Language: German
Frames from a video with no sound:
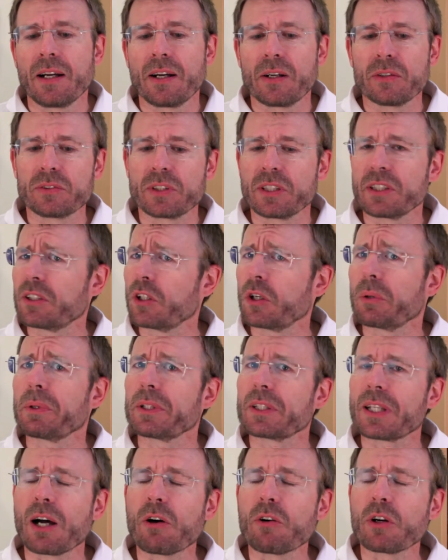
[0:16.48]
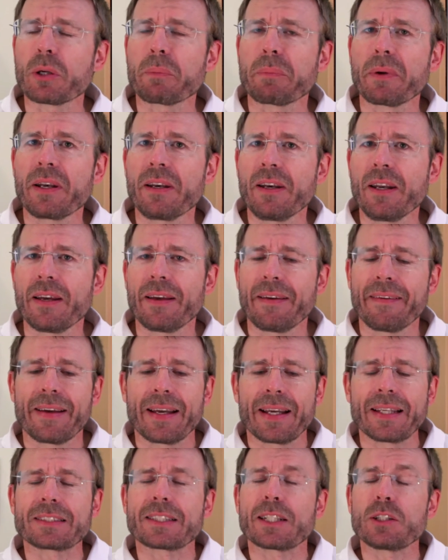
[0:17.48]
und ich darüber traurig bin.
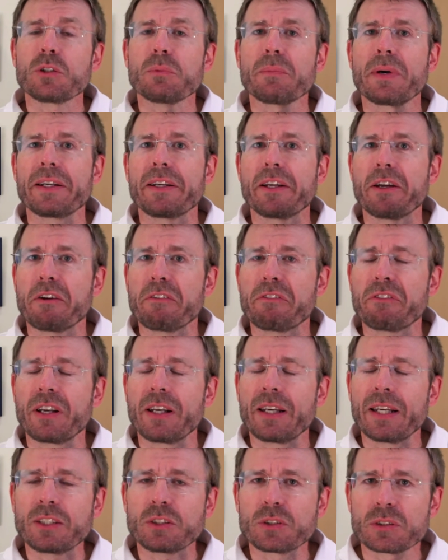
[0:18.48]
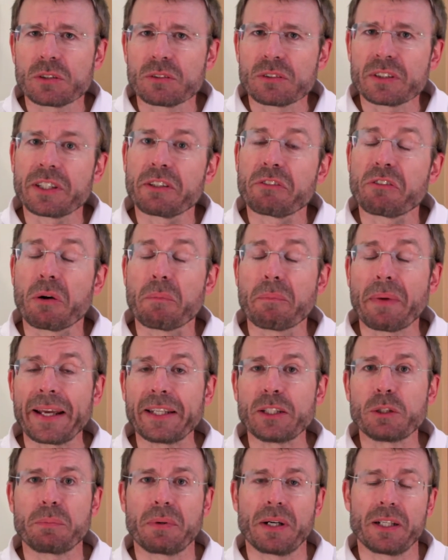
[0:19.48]
Es geht um eine Verletzung, die
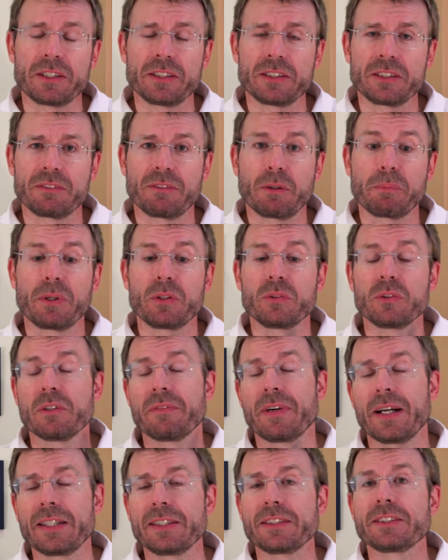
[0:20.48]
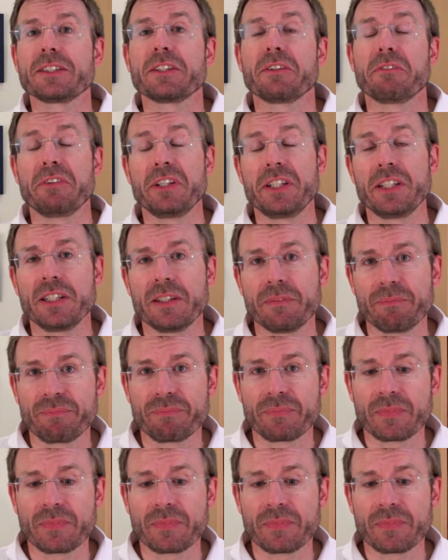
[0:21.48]
vermeidbar ist, wenn man nur weiß, wie.